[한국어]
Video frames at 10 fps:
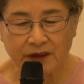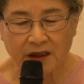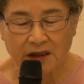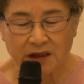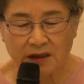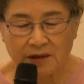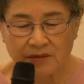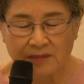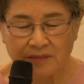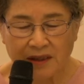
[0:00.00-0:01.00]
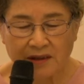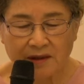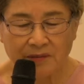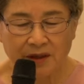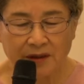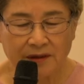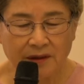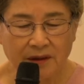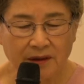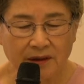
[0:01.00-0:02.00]
지금 이
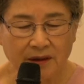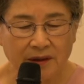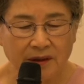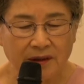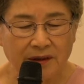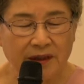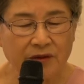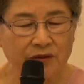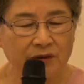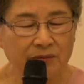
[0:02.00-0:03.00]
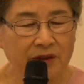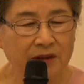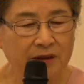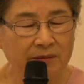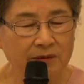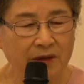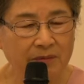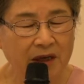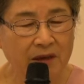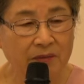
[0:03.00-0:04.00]
말씀에서 예수님이 여러분의
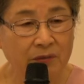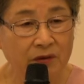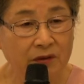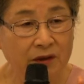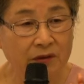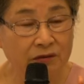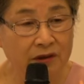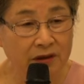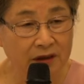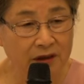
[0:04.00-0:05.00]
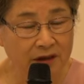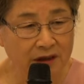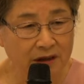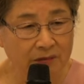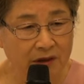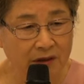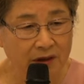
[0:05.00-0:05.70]
마음의 문을 두드리신다면